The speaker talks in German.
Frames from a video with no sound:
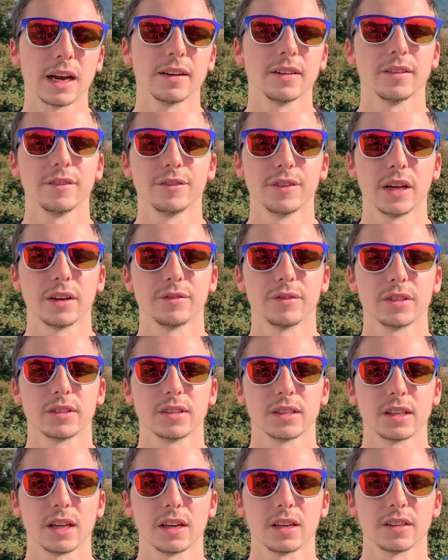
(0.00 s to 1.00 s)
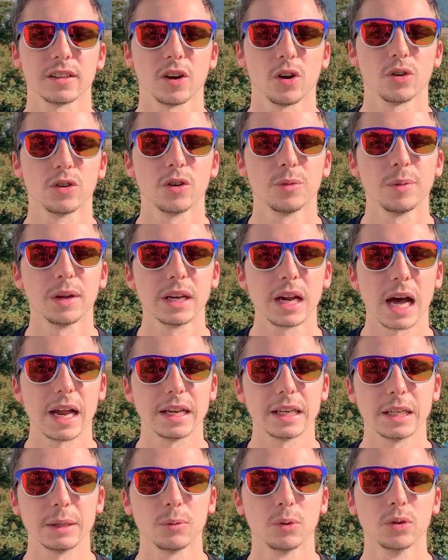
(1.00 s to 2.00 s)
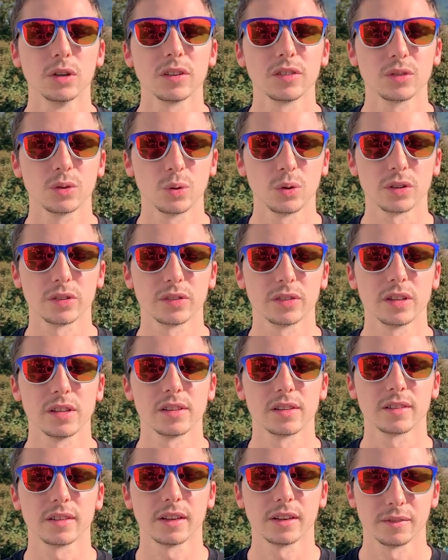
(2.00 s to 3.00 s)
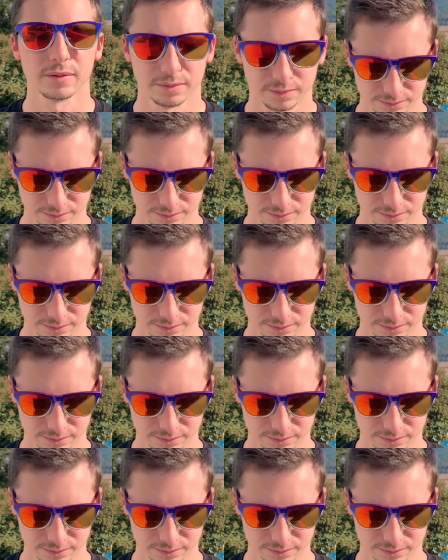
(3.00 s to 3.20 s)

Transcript: dann werden wir sicherlich auch nochmal eine Anhebung des Kursziels sehen.